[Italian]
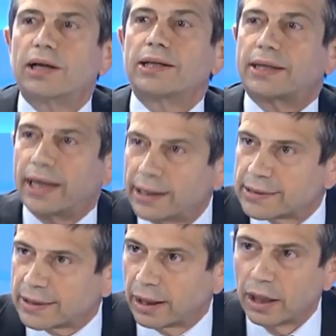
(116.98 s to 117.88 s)

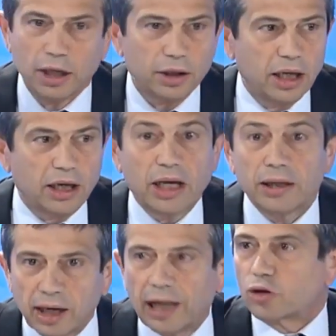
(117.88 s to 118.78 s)
ricchezza nella... e
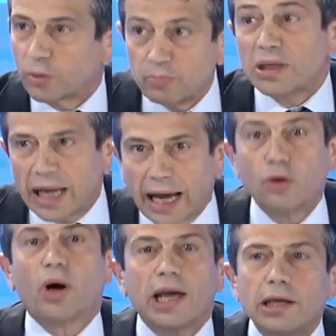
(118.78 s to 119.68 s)
tra l'altro
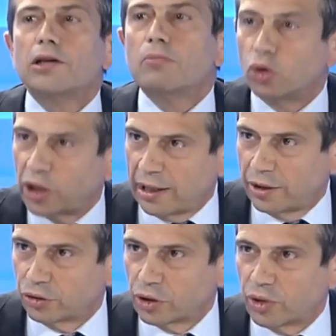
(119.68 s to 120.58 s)
Milano è il modello di